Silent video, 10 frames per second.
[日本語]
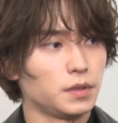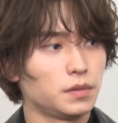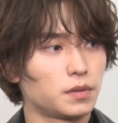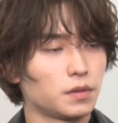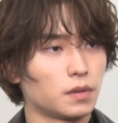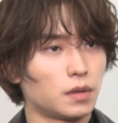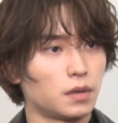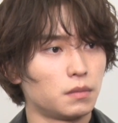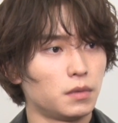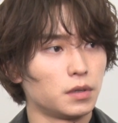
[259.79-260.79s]
水木
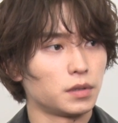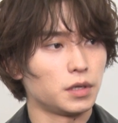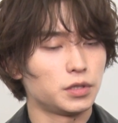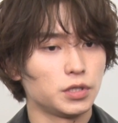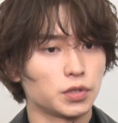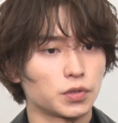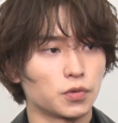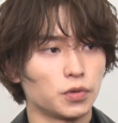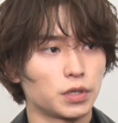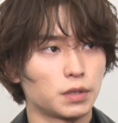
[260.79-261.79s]
はまあ第一印象す
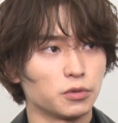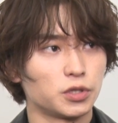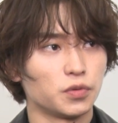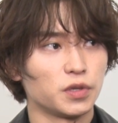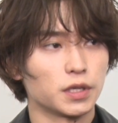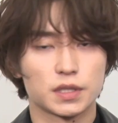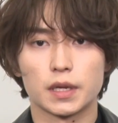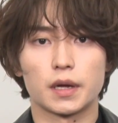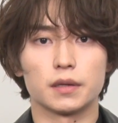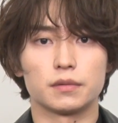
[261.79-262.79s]
ごい気持ちのいいやつ
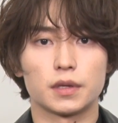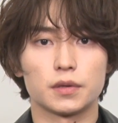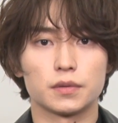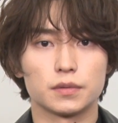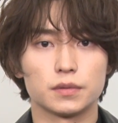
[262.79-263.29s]
だなっていう